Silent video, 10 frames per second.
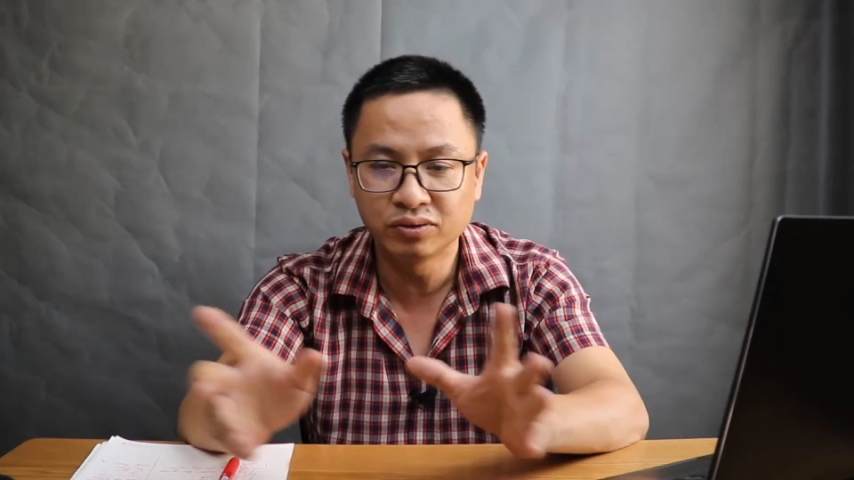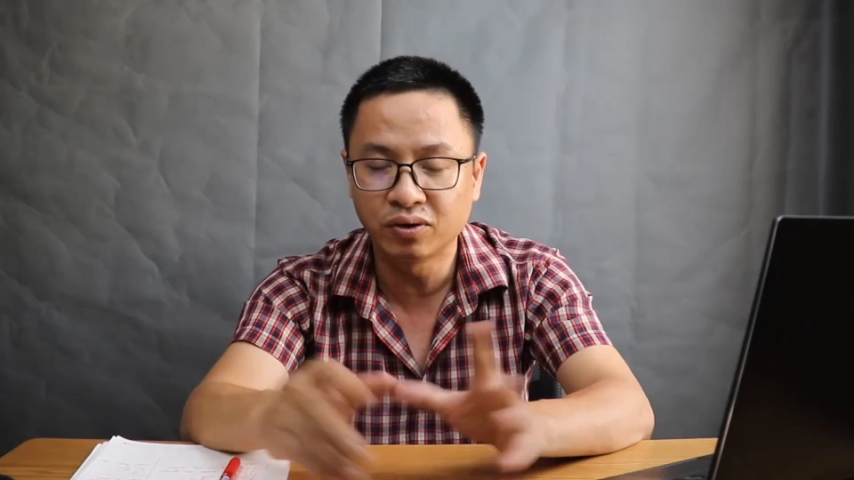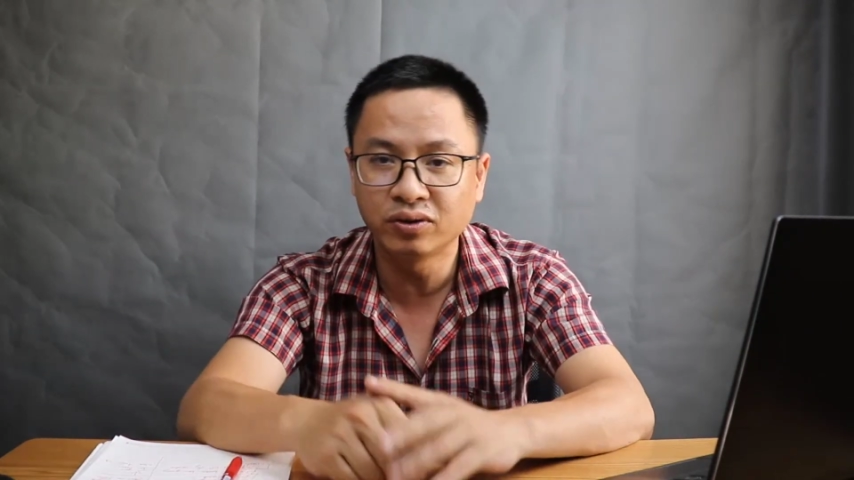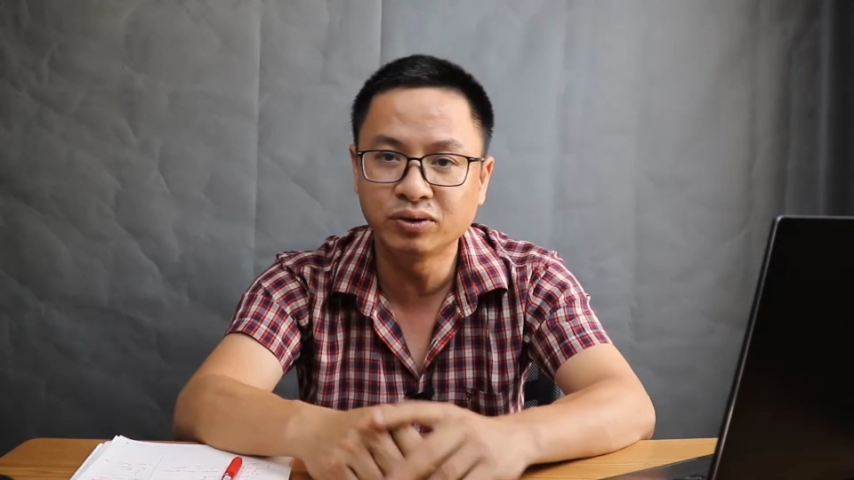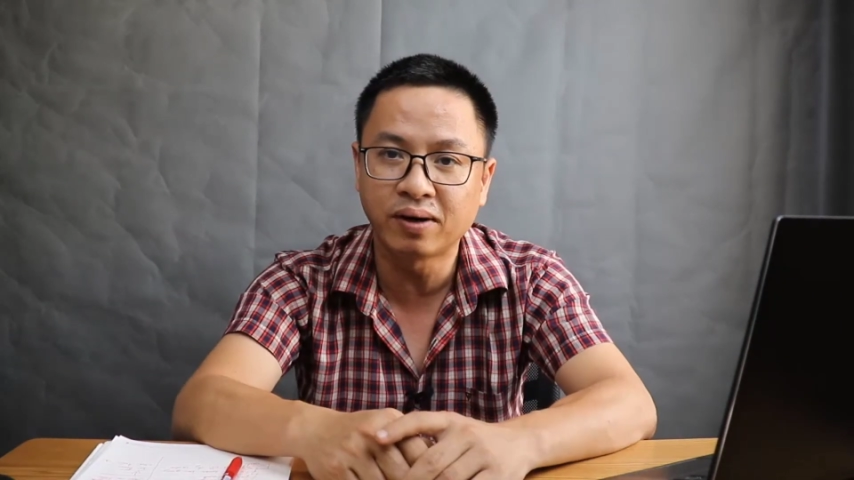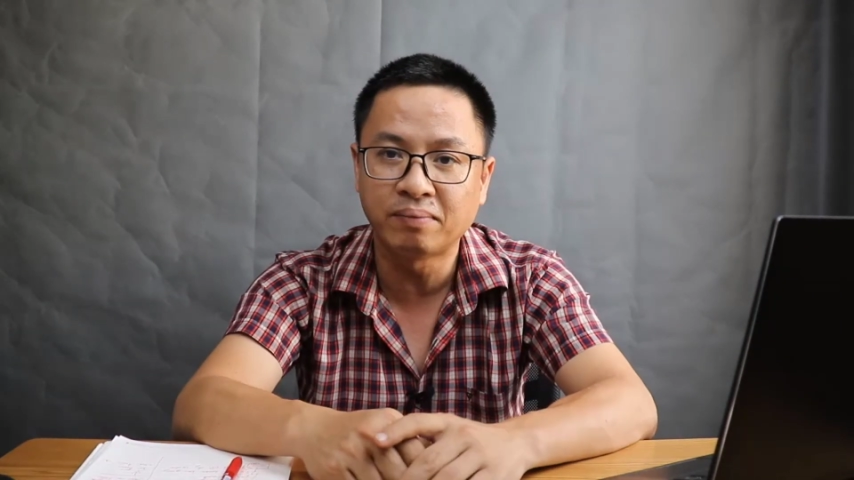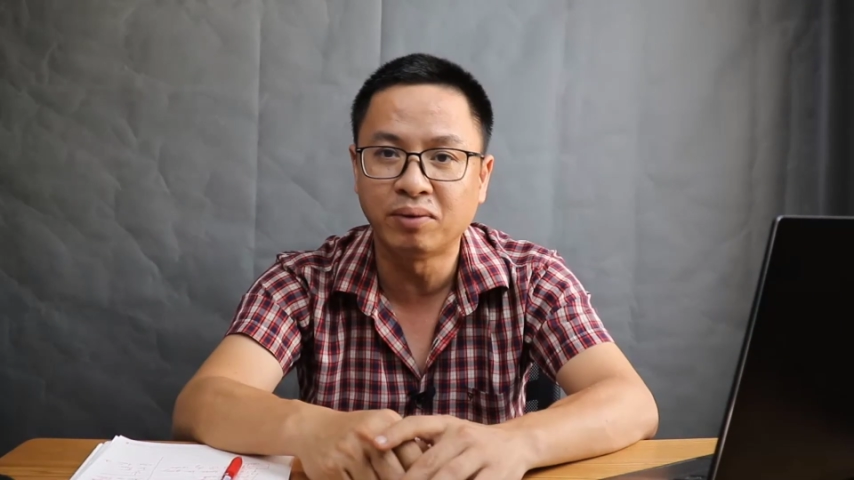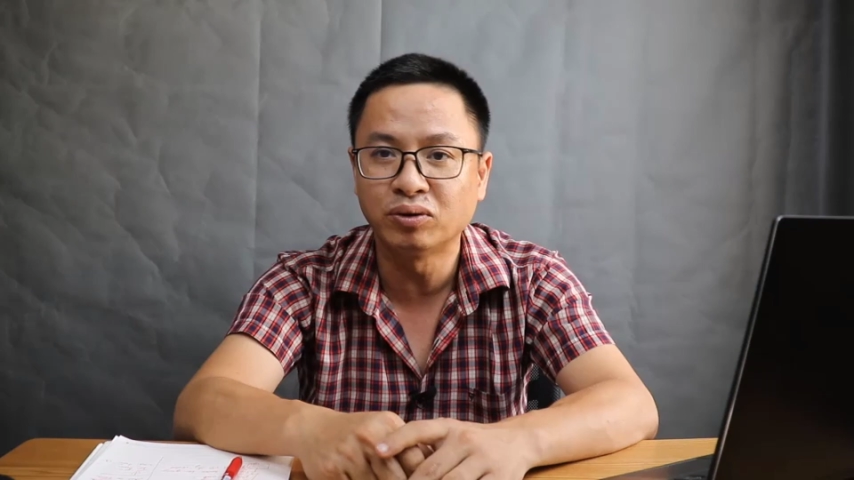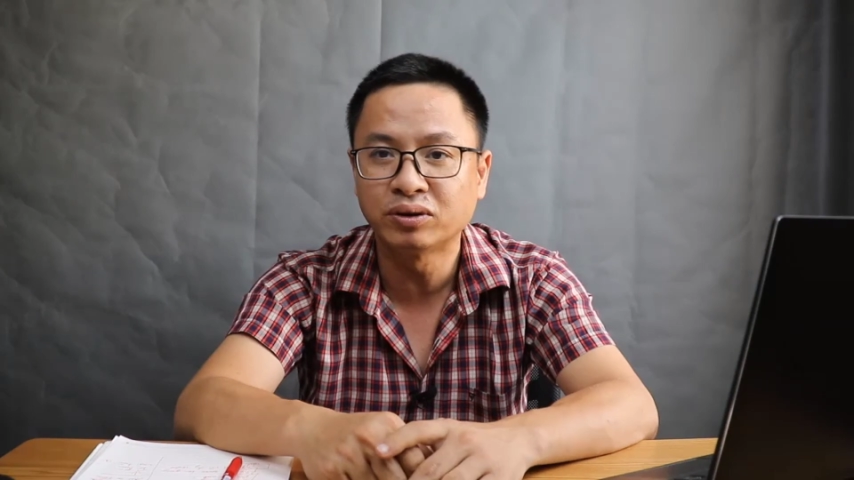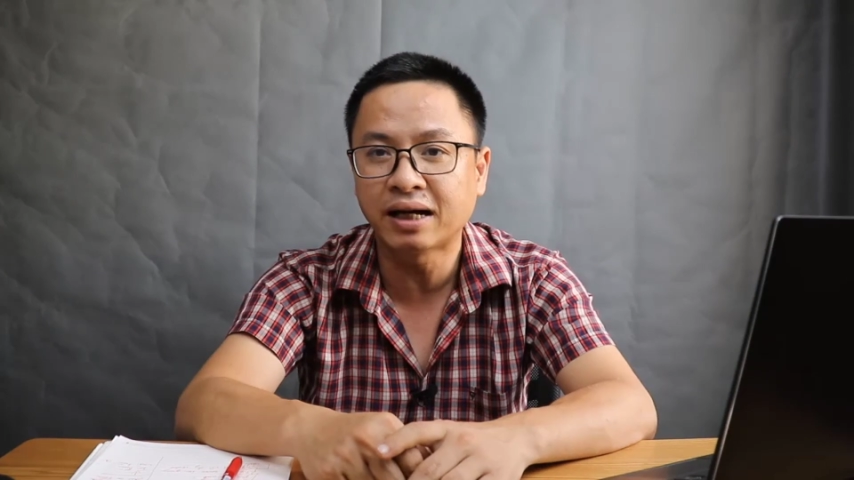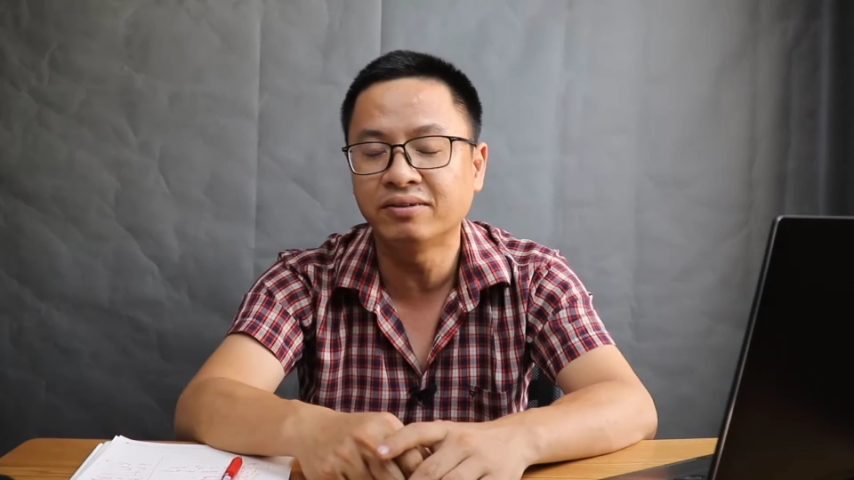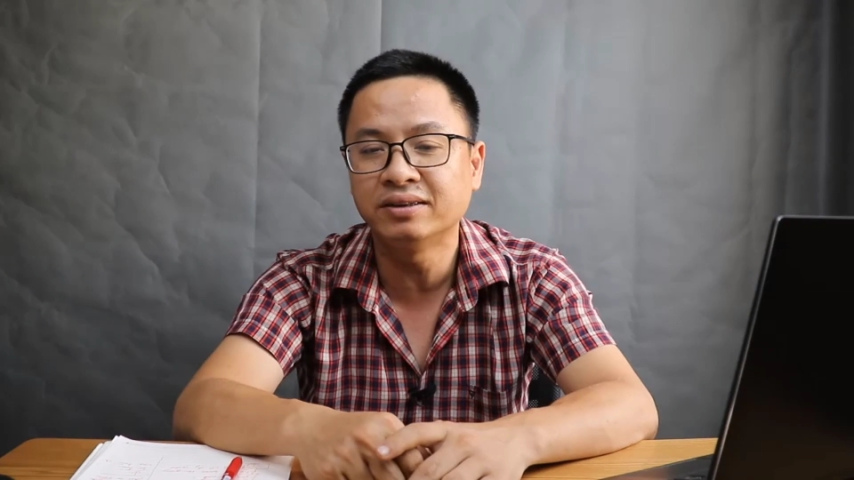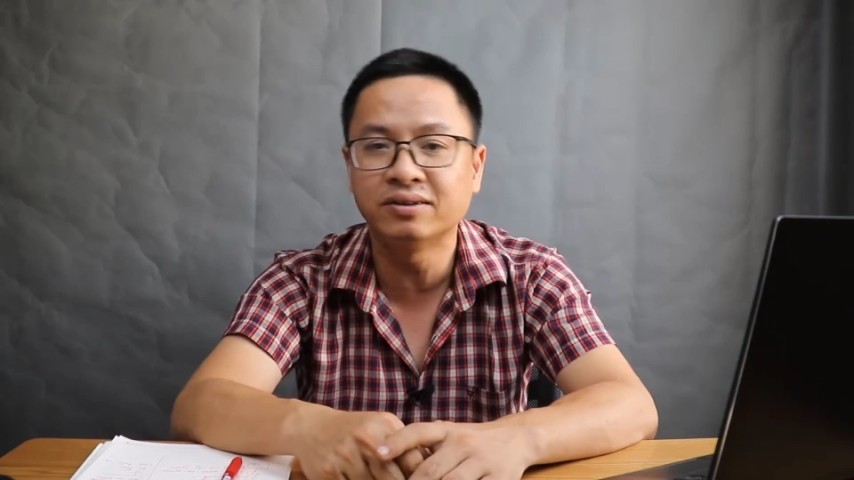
nói chung là màu sắc nó